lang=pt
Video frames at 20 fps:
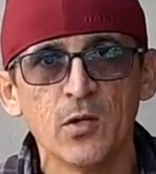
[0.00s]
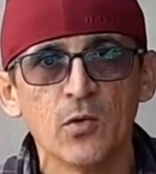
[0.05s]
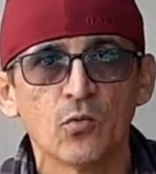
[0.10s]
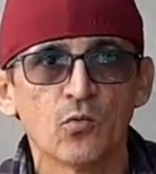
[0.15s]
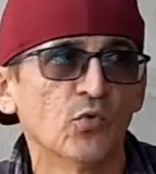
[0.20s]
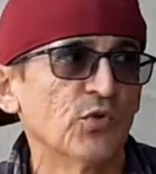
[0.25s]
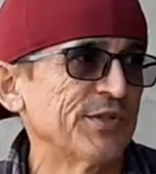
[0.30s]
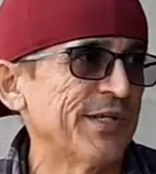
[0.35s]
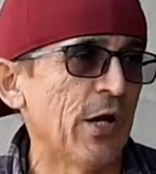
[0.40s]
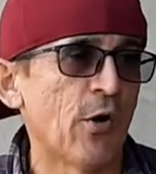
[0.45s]

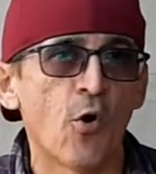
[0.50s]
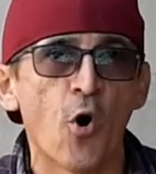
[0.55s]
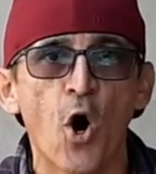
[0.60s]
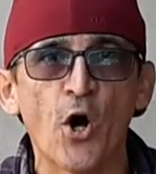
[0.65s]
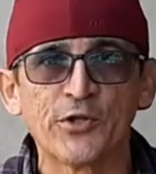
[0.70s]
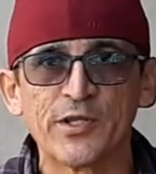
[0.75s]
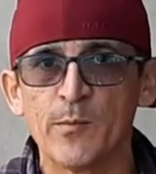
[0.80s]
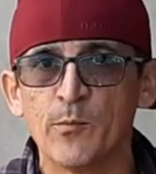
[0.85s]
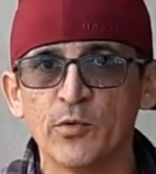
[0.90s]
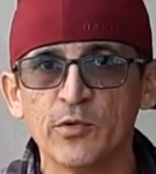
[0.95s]
Com
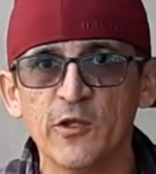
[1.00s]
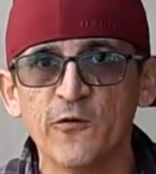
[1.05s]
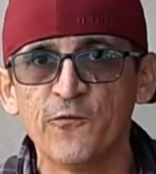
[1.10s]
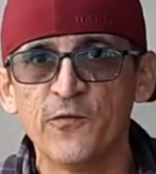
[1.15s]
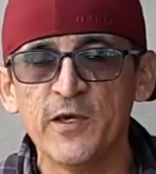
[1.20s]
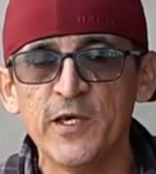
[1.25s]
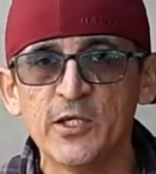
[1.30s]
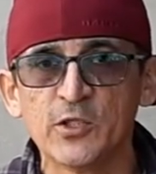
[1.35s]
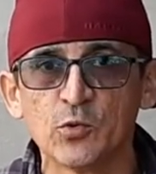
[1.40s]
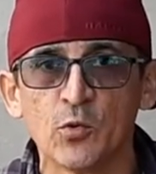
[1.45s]
serrote é muito
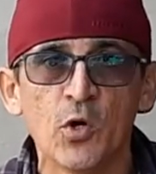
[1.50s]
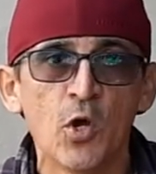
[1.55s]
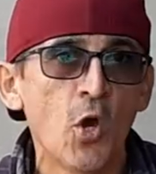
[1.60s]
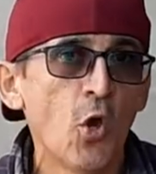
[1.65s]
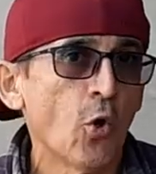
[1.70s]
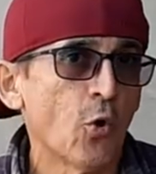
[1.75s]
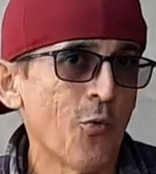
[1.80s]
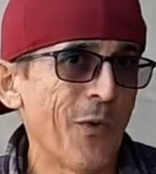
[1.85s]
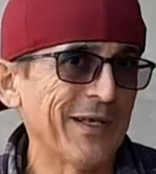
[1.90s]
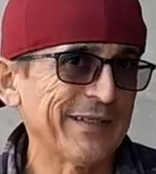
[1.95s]
difícil,
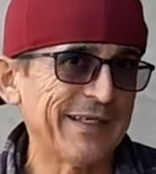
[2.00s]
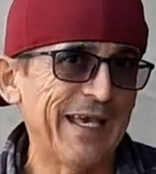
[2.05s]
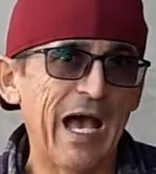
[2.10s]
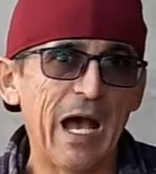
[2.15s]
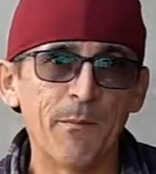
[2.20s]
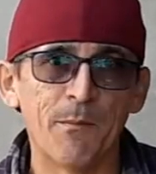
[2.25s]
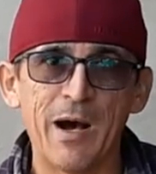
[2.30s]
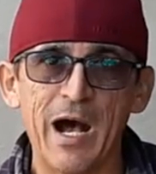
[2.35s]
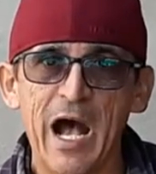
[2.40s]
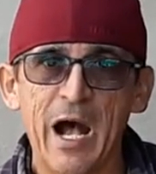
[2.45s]
com a serra
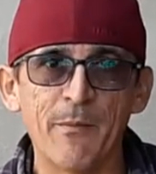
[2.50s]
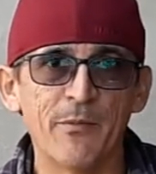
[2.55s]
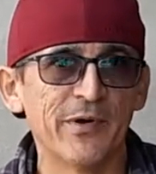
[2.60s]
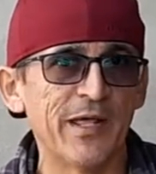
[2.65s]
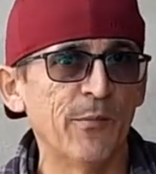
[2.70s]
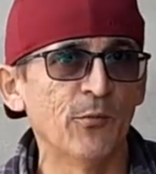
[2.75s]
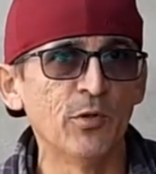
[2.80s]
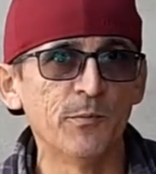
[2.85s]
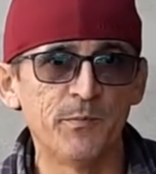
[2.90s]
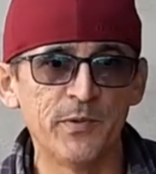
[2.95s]
mármore é
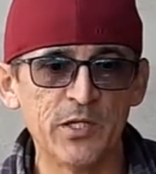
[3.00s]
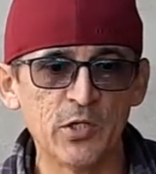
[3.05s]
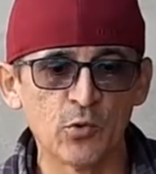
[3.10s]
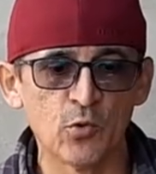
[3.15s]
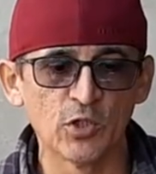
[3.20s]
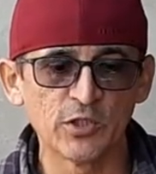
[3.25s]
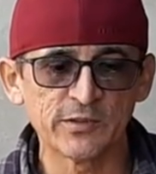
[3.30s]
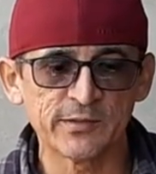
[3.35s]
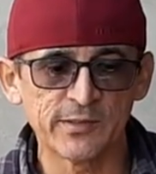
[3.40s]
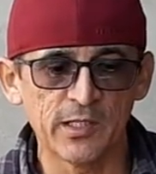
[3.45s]
muito
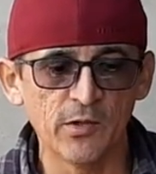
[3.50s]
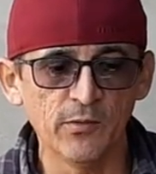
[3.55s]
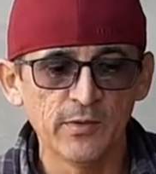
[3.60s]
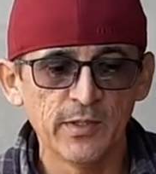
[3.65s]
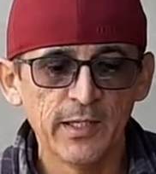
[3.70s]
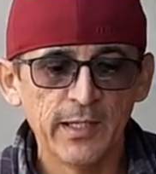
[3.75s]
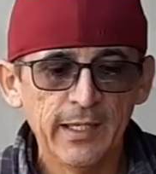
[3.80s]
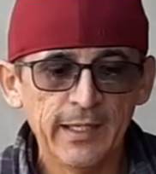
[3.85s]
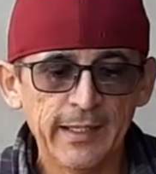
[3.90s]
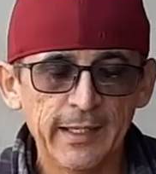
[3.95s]
perigoso. Então
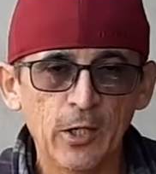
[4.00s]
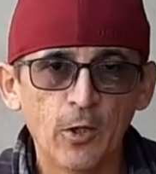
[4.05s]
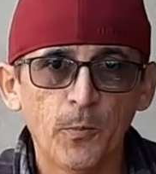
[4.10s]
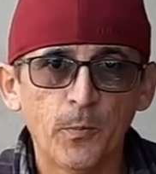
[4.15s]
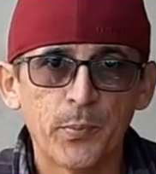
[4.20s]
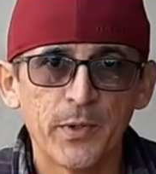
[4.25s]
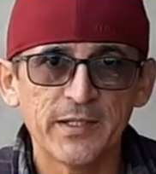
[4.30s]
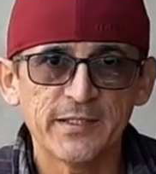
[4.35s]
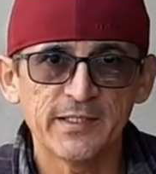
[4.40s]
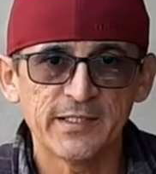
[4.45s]
eu
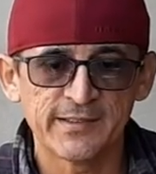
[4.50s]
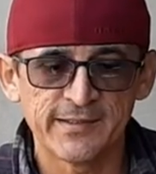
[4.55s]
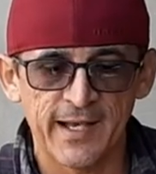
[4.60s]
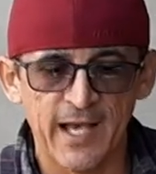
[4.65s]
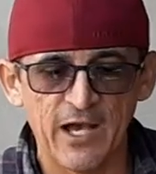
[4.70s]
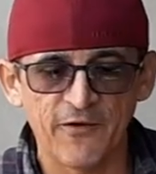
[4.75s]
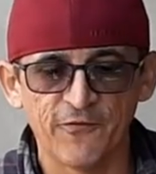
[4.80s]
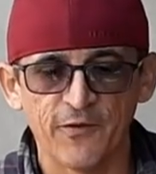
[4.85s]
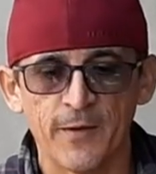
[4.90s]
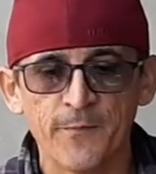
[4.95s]

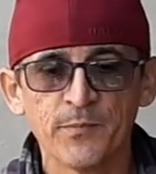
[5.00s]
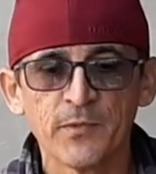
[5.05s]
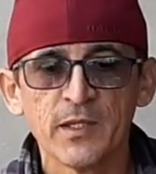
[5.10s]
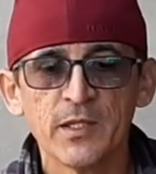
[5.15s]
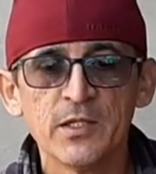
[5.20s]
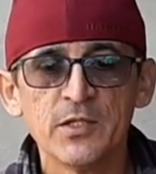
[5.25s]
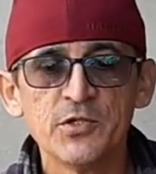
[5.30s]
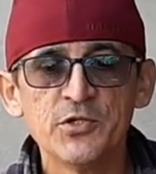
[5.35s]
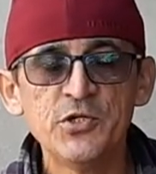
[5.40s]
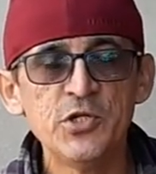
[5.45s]
precisava
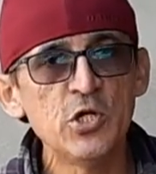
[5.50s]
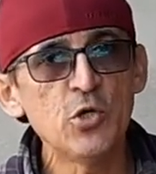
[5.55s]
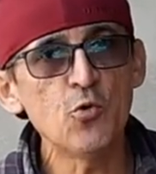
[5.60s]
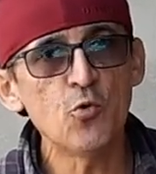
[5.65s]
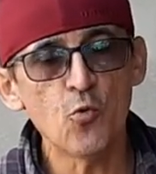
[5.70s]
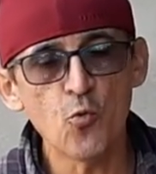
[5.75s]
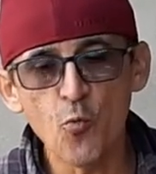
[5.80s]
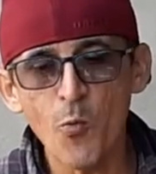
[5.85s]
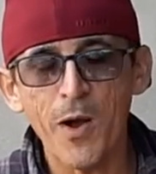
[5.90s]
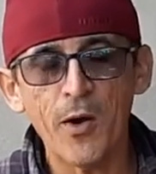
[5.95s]
de
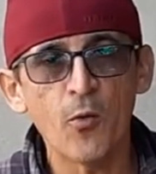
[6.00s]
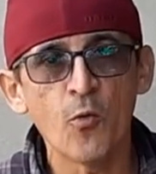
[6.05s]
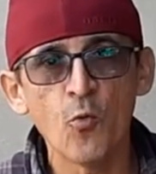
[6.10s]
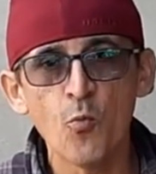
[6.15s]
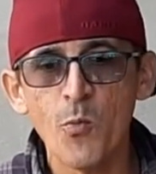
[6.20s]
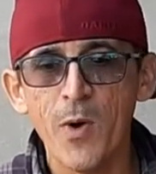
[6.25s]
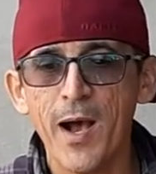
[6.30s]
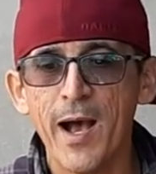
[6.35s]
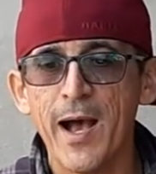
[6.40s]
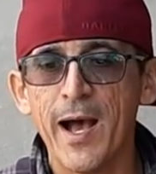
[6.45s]
uma,
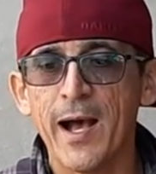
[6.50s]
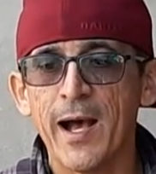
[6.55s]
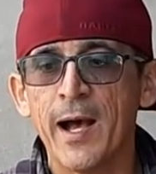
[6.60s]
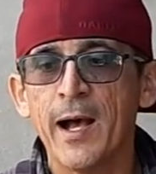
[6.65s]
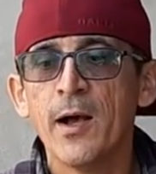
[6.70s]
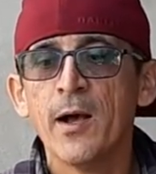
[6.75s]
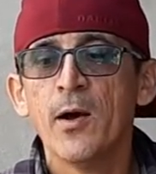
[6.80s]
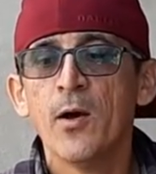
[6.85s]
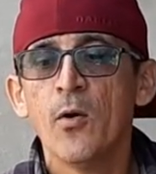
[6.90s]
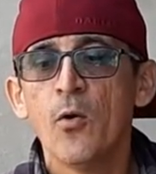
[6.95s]
uma,
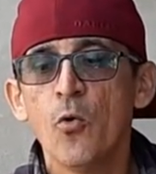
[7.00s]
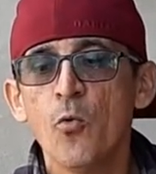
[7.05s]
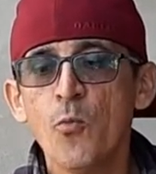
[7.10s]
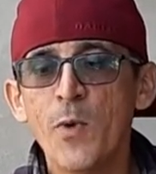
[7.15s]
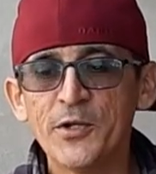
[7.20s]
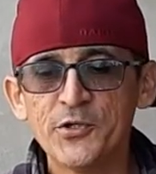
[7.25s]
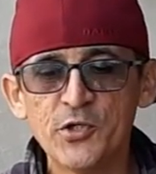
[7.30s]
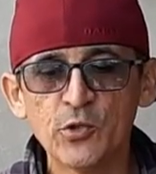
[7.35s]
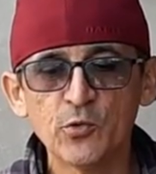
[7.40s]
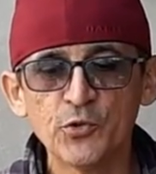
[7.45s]

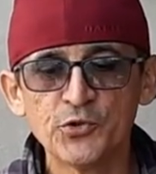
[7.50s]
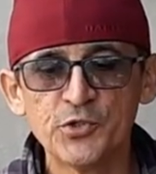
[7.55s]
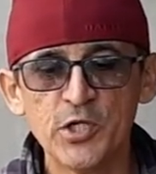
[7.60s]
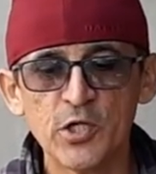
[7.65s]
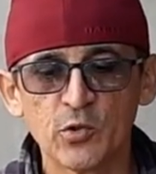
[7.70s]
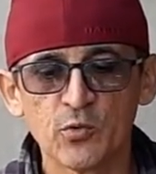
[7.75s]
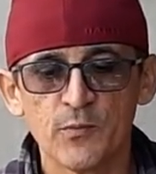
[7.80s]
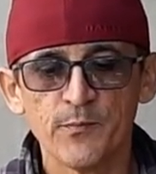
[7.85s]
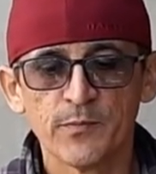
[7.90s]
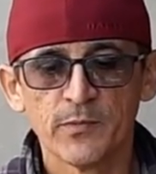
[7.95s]
uma
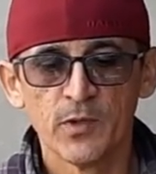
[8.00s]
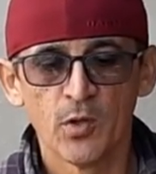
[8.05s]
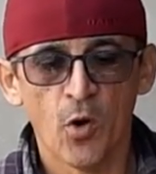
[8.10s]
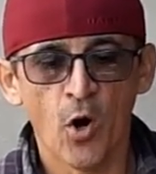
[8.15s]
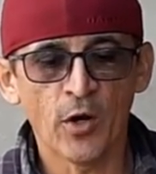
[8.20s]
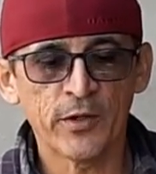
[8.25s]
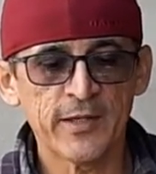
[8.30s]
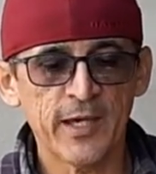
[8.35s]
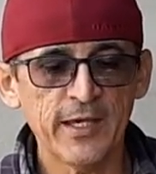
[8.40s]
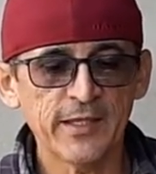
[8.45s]
tico-tico,
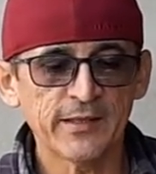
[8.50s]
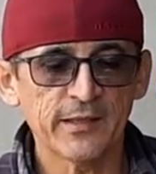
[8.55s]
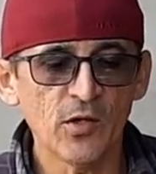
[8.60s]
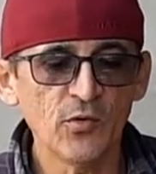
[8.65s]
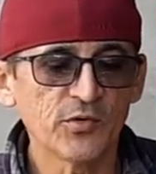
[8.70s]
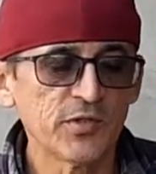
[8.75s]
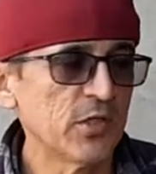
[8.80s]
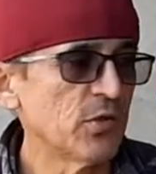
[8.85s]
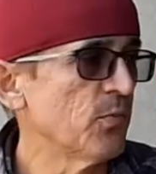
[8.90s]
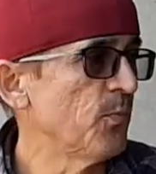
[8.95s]
ok? Então,
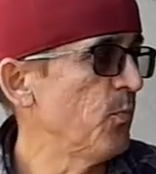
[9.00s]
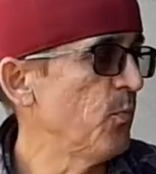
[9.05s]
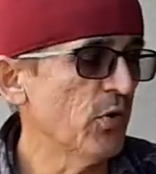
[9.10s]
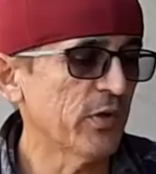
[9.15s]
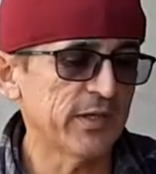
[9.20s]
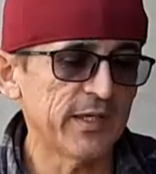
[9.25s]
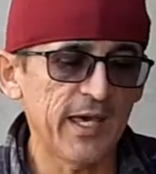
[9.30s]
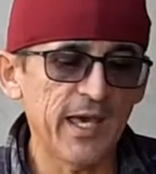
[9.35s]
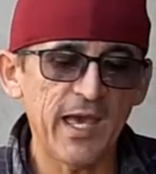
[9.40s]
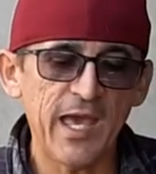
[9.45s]
gente,
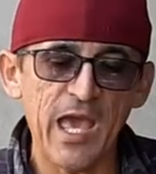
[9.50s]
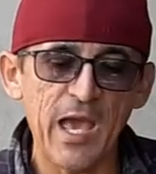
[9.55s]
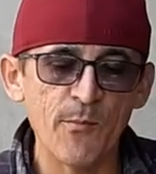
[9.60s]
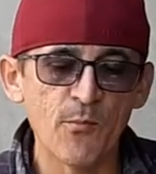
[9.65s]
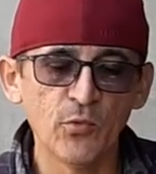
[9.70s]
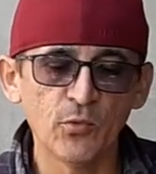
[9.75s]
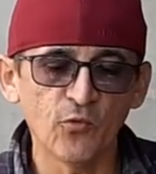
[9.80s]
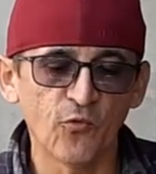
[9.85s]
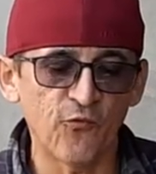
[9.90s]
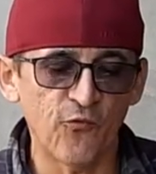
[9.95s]
porque é
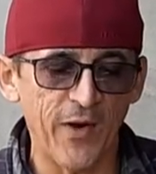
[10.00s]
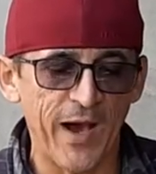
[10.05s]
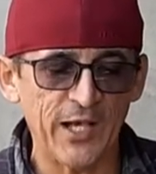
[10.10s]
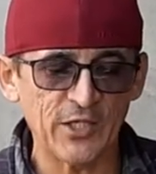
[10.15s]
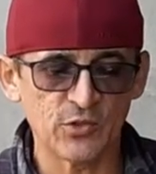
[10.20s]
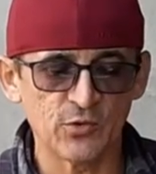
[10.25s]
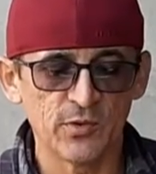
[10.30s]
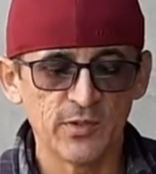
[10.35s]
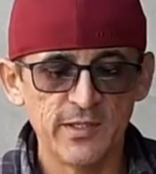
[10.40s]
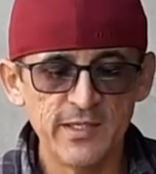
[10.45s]
muito
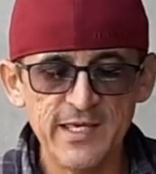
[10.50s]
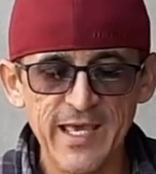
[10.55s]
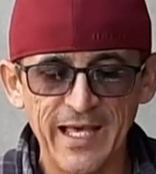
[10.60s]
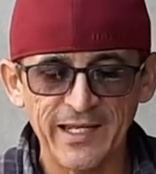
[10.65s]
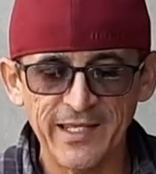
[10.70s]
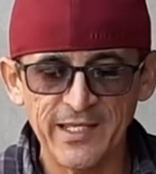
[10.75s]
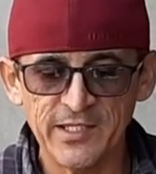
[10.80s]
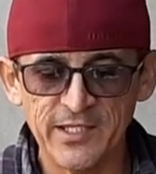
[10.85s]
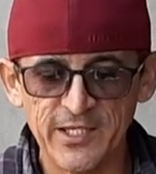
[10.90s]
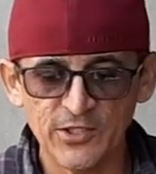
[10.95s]
fácil. E
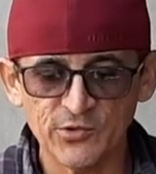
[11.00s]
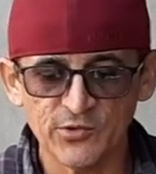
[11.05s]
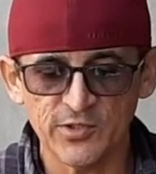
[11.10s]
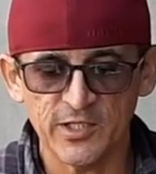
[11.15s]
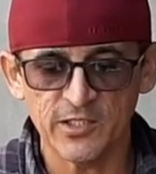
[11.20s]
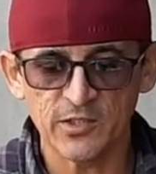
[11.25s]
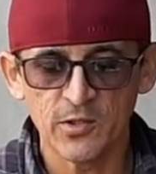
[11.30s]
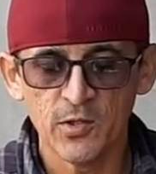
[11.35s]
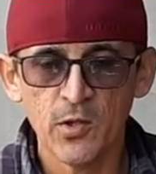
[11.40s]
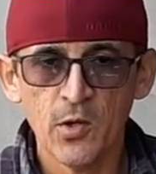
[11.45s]
além disso,
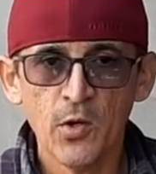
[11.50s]
gente,